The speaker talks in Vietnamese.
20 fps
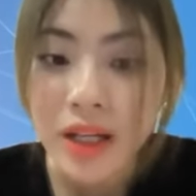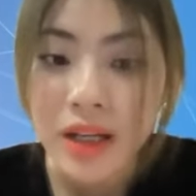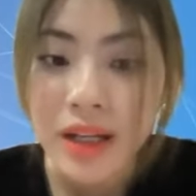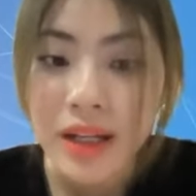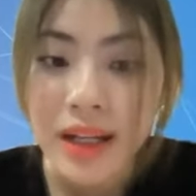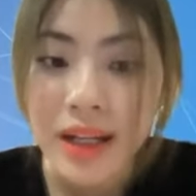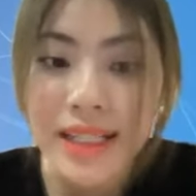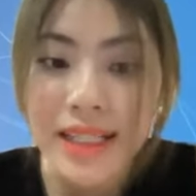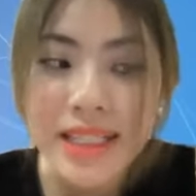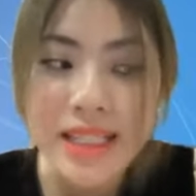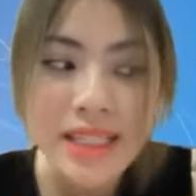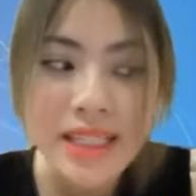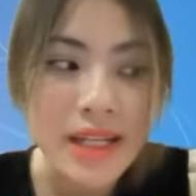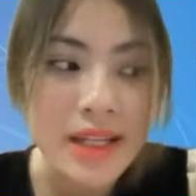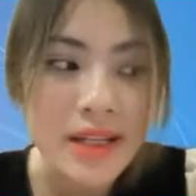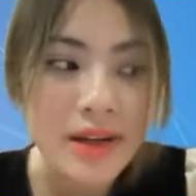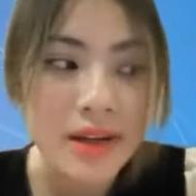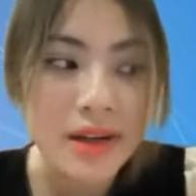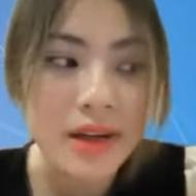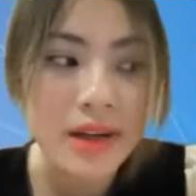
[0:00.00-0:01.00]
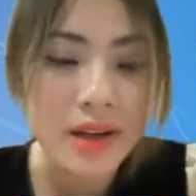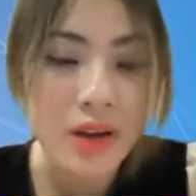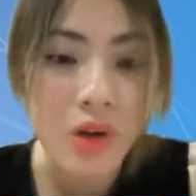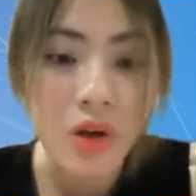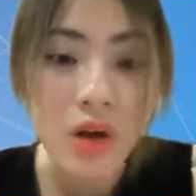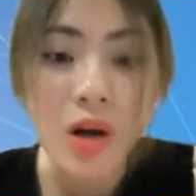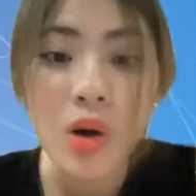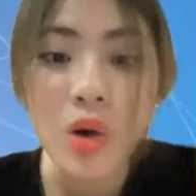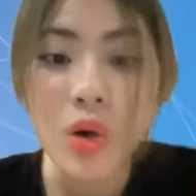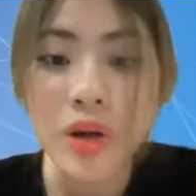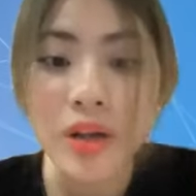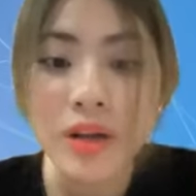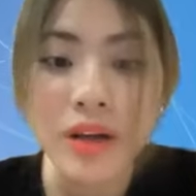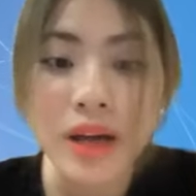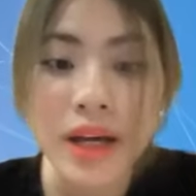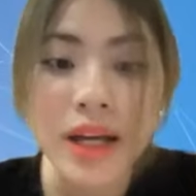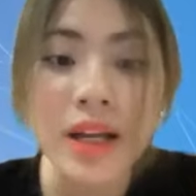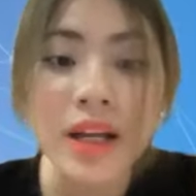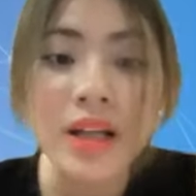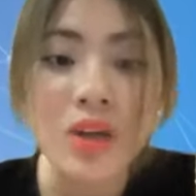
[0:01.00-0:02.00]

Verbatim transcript: là anh chị sẽ được có cơ hội được x